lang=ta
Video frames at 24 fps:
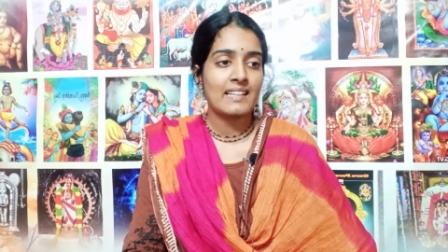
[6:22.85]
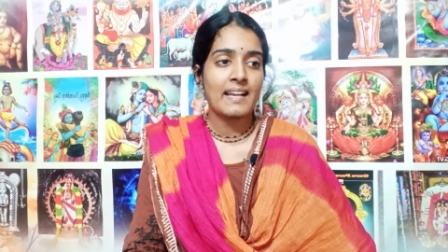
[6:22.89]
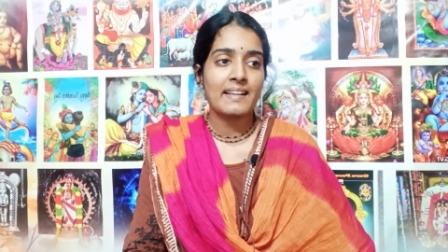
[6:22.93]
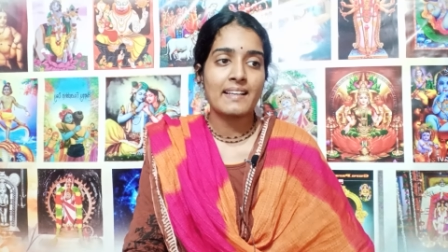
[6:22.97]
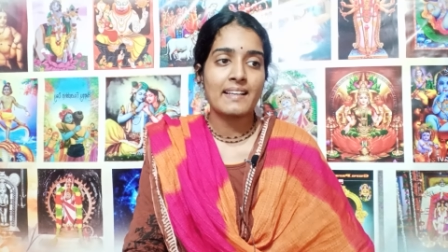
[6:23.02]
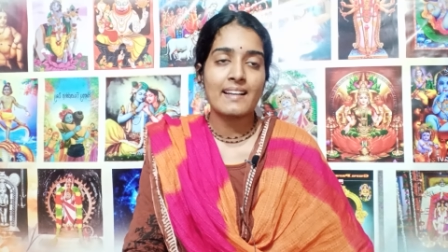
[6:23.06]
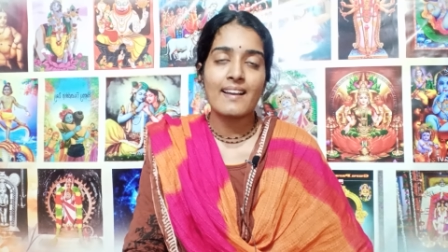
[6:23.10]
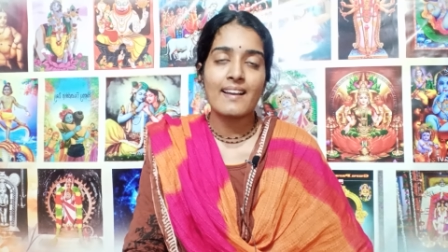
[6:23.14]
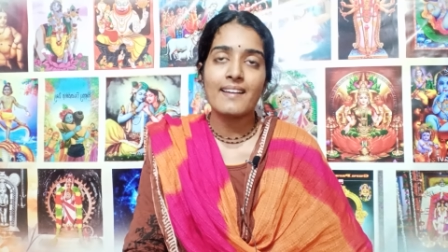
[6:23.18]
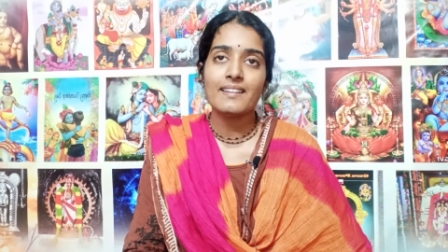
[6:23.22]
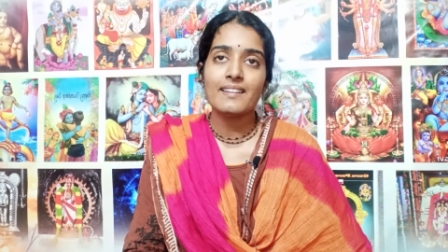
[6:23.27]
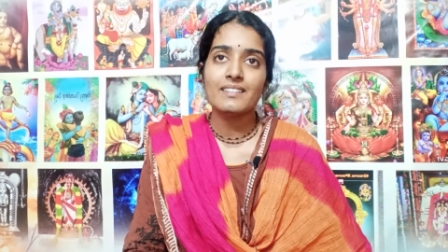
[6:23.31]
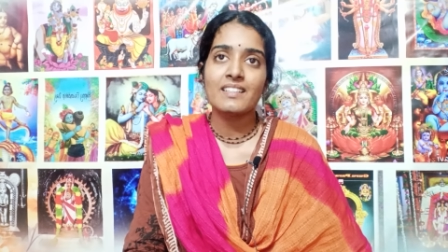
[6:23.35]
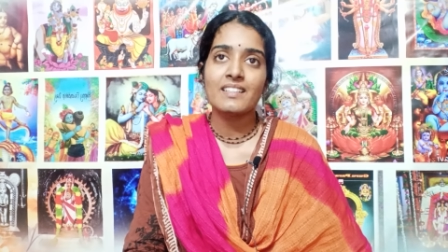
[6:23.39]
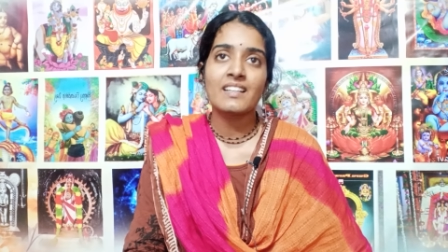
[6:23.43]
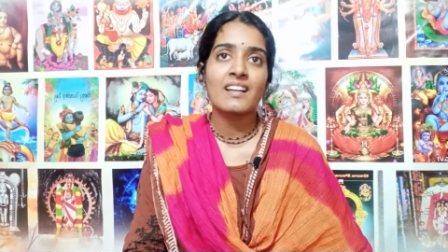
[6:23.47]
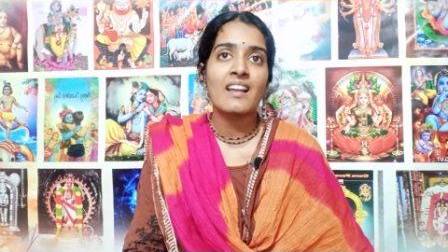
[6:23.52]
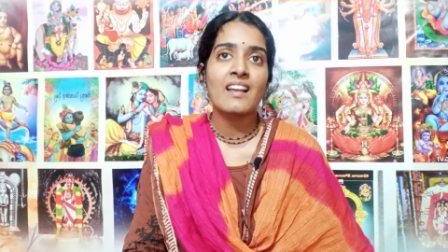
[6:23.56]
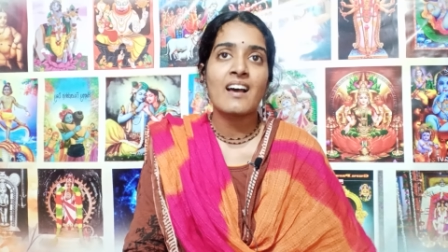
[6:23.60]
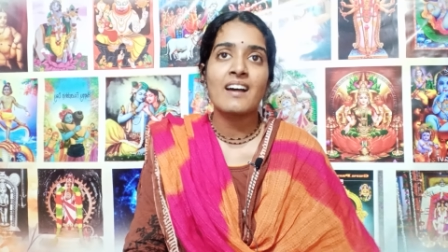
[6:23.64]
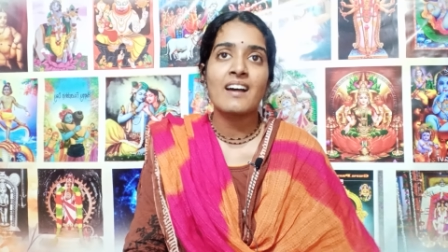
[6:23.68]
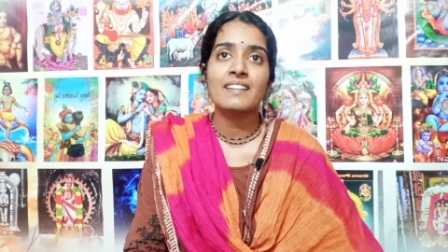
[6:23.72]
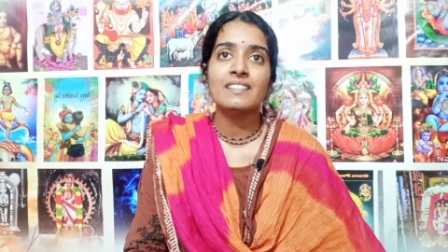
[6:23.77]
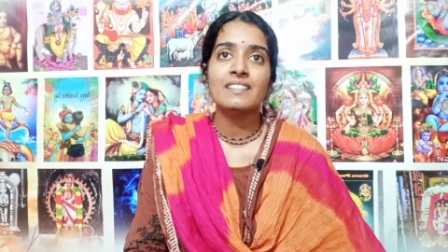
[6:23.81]
கேட்குறார்
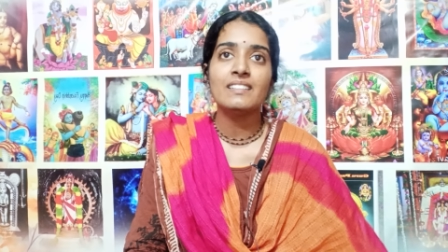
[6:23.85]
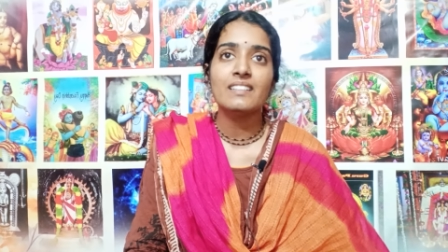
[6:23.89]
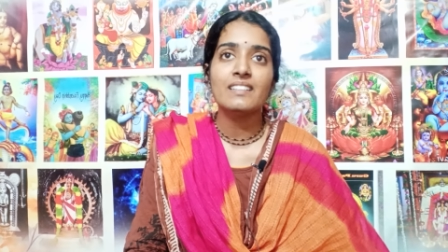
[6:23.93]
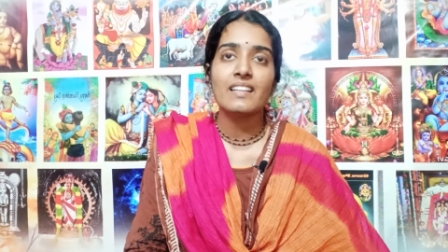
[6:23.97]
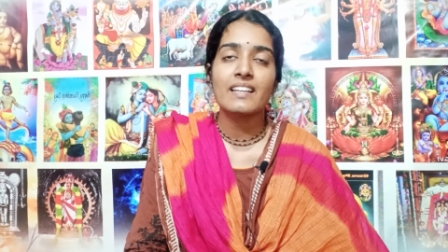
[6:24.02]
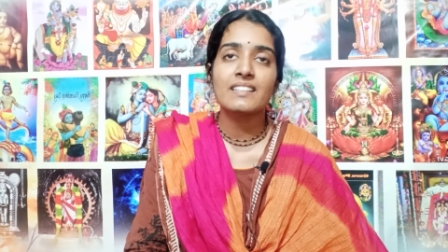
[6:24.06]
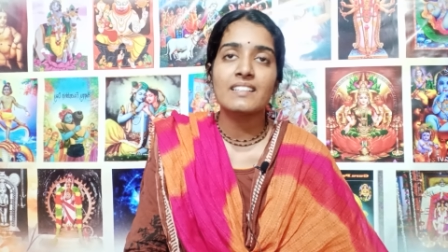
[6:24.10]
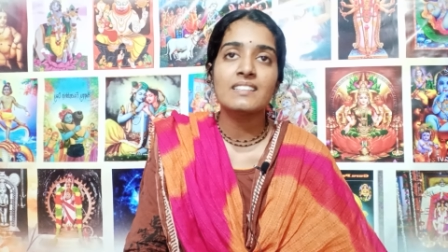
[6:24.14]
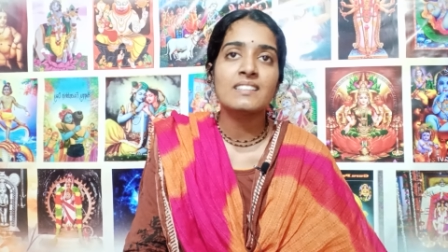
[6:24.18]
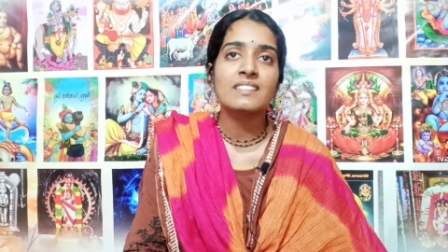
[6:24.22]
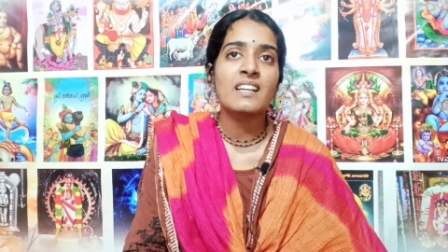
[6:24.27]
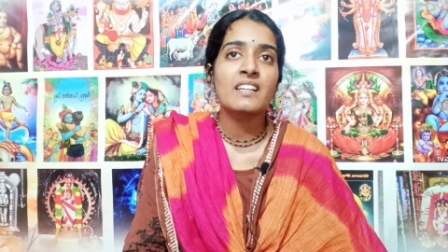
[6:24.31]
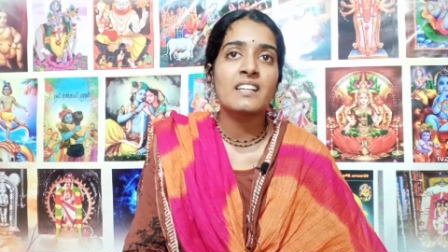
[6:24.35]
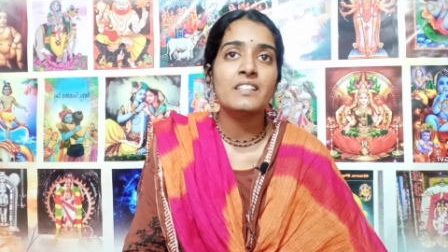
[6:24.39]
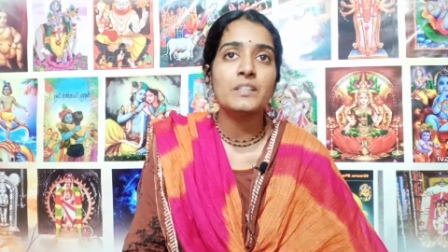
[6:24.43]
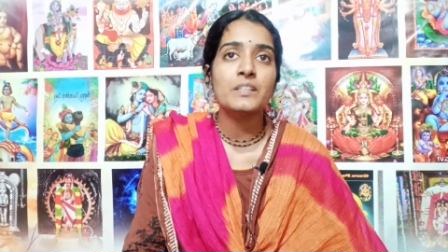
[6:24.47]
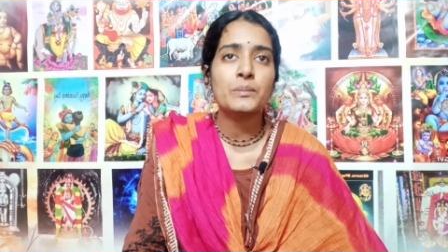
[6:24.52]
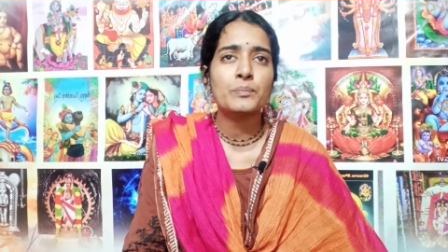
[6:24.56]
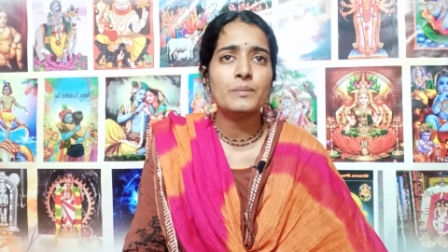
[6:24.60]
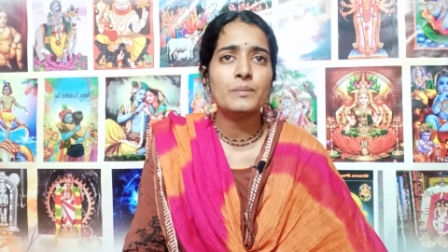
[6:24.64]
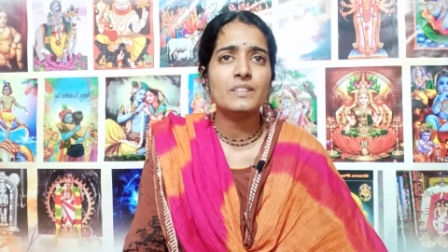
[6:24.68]
நீங்கள் ஆறு என்னனால